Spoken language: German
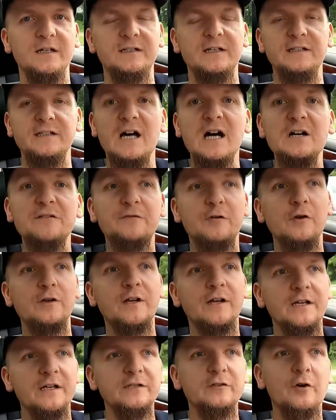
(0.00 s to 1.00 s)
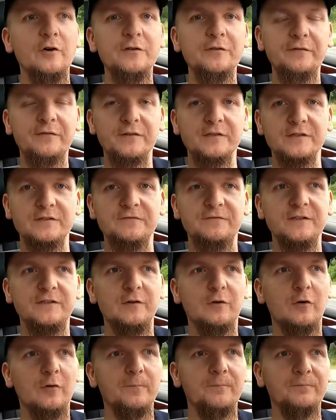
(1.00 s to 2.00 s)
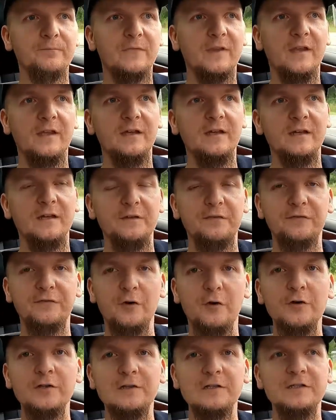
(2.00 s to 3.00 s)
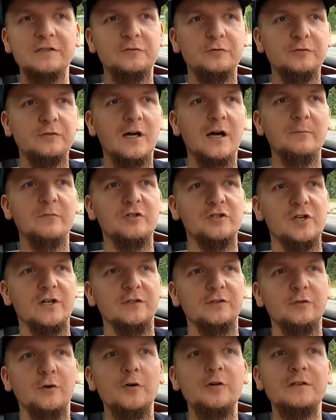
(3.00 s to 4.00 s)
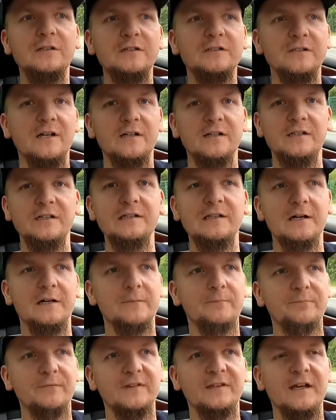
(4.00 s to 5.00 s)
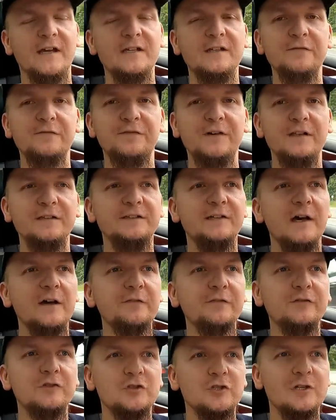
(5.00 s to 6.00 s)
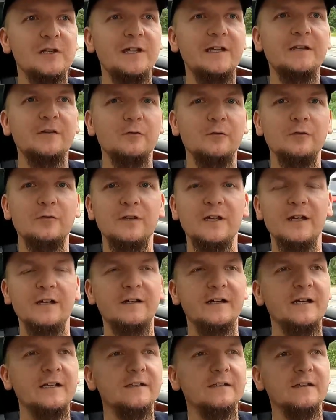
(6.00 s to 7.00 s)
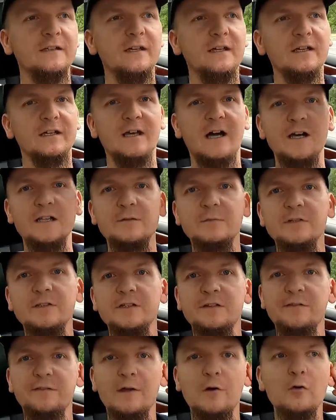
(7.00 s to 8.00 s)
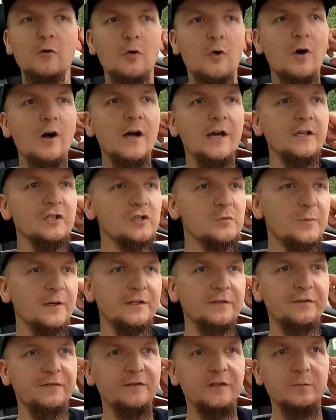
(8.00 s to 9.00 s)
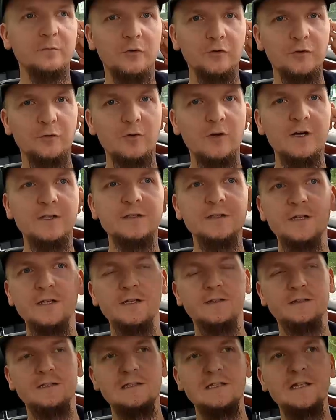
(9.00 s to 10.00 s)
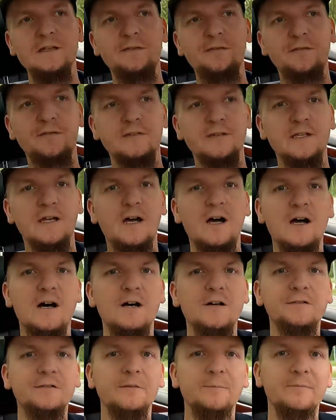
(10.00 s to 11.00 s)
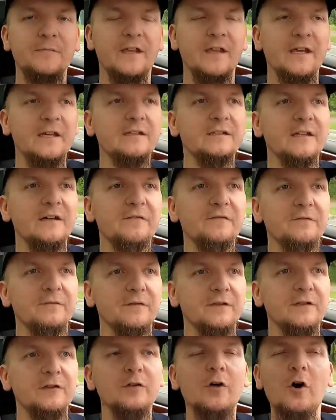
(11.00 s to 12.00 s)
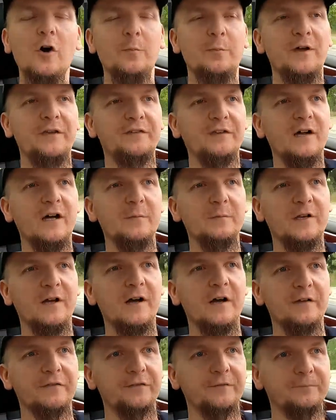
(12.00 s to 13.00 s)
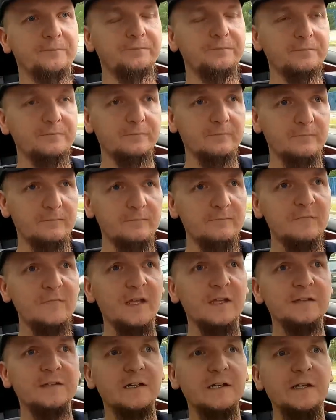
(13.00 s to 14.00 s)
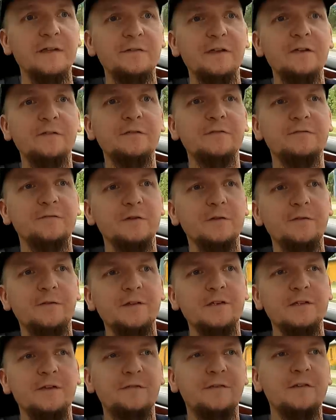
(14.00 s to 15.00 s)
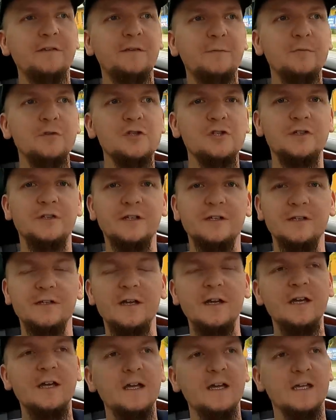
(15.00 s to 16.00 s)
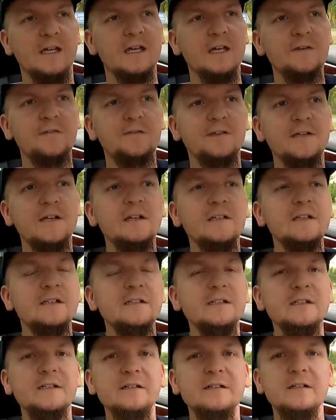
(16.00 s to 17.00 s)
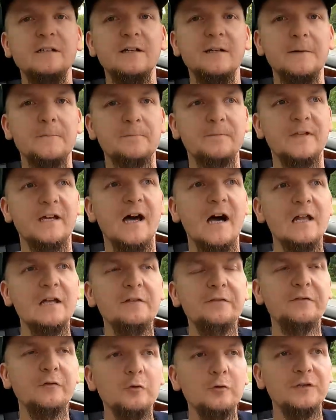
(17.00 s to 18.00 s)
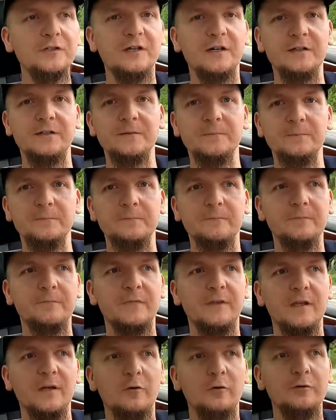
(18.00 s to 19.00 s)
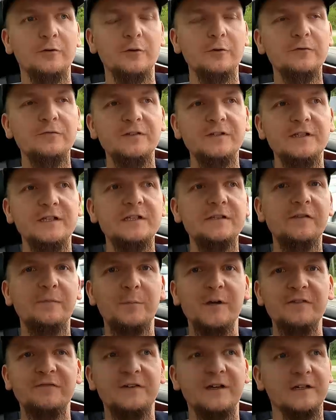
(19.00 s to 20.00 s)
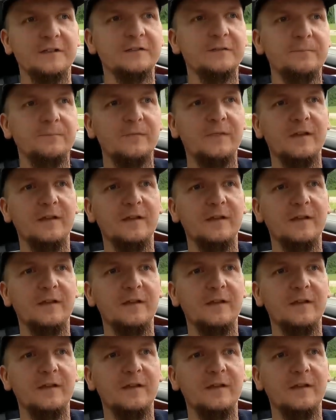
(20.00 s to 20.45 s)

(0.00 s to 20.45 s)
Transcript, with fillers: Der Nachfolger E90 wiederum ist deutlich dynamischer, deutlich agiler. Eine fantastische Lenkung. Er hängt gerade mit den Saugrohr einspritzenden Motoren, den letzten ihrer Art, hängt er noch besser am Gas. Der E46 ist ein Zwischending. Er ist derjenige, der alles gut kann und irgendwie nichts perfekt.